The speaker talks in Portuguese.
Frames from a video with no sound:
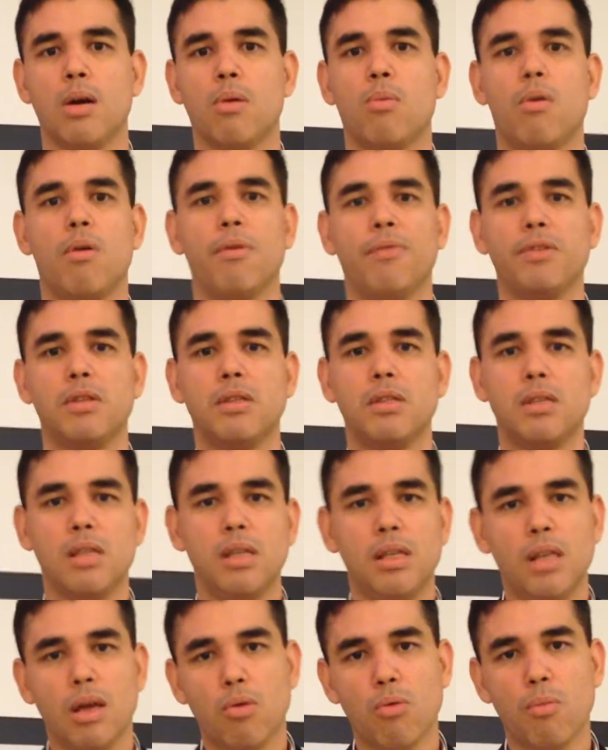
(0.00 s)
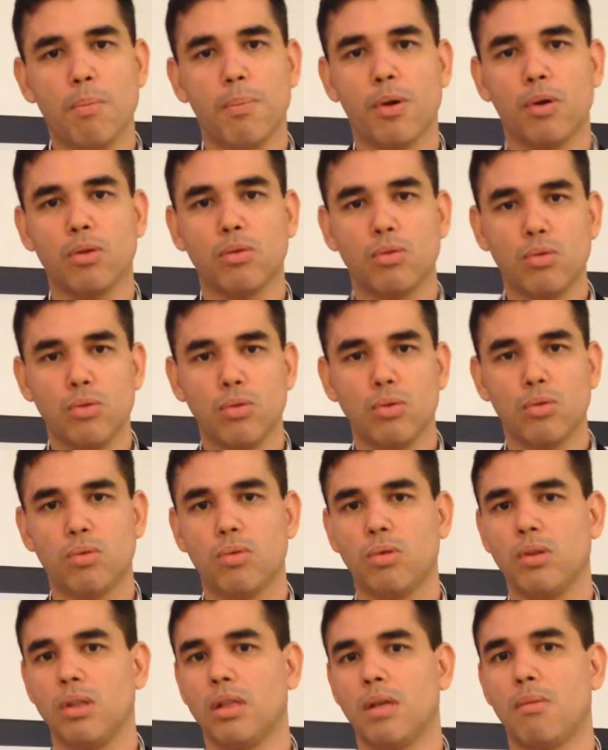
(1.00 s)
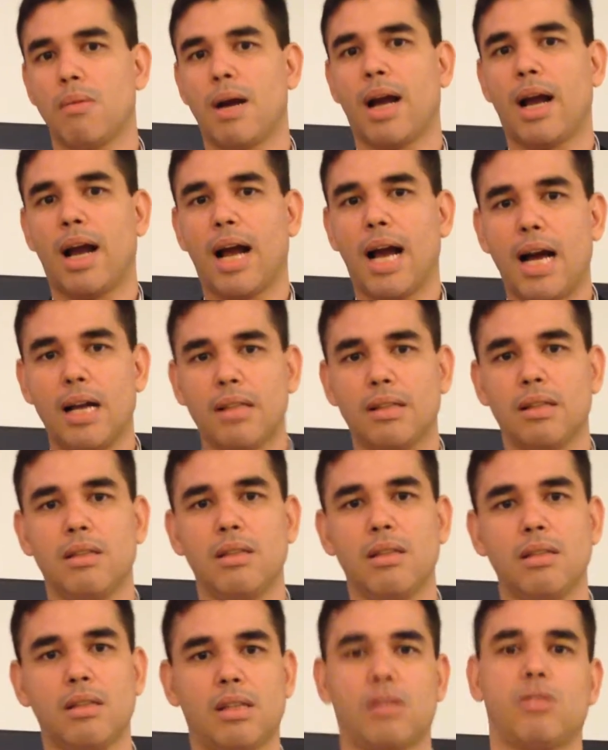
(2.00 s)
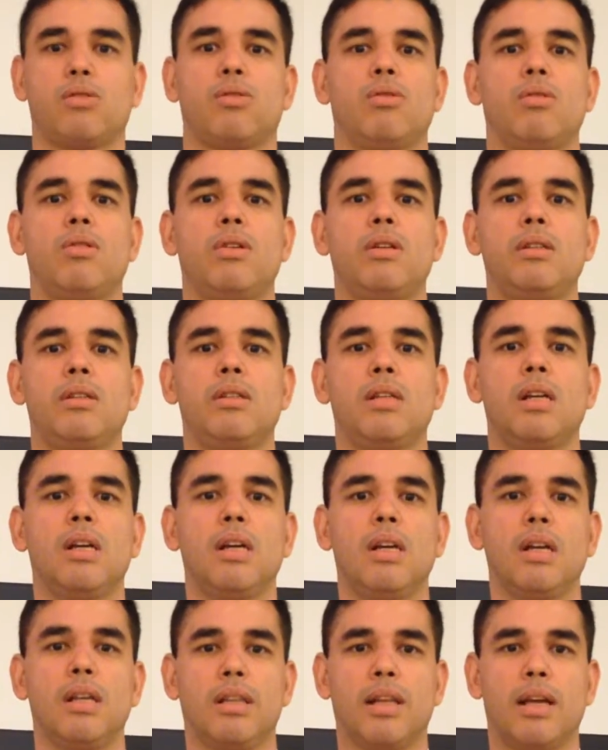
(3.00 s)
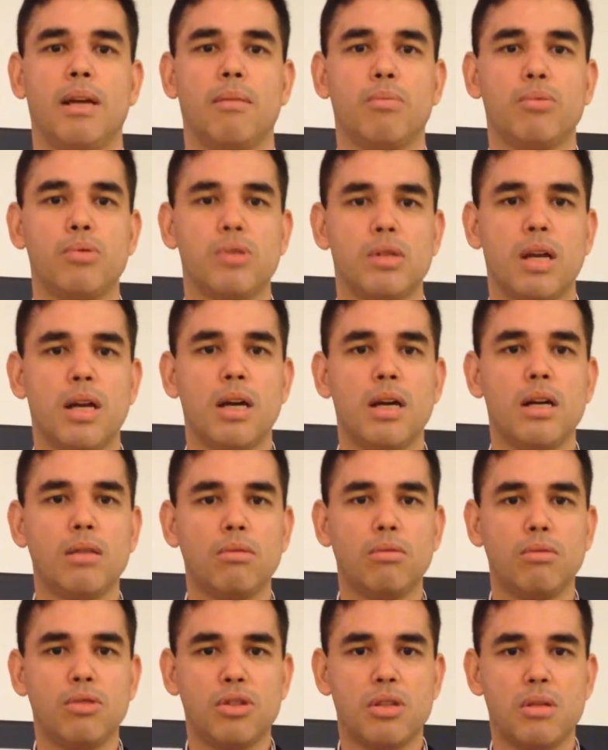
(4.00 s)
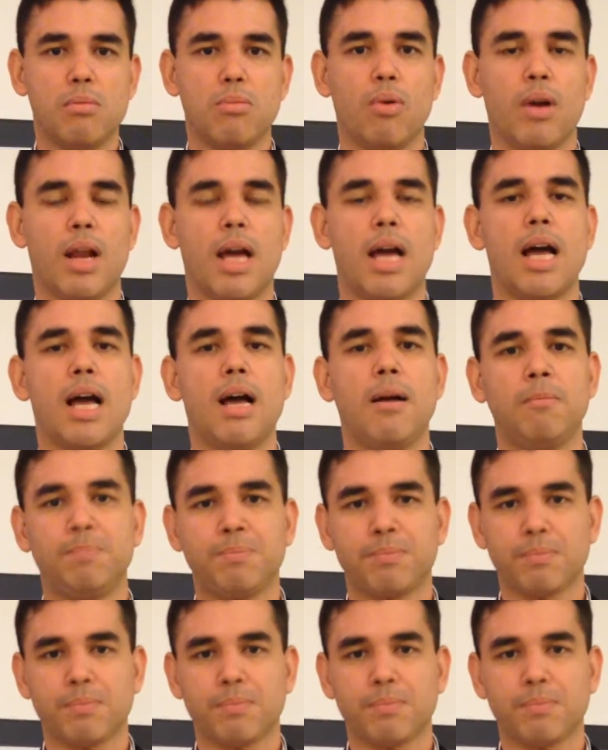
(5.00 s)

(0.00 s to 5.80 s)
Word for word: com oficina, com produto, onde tem uma carta de intenções, né, buscando estimular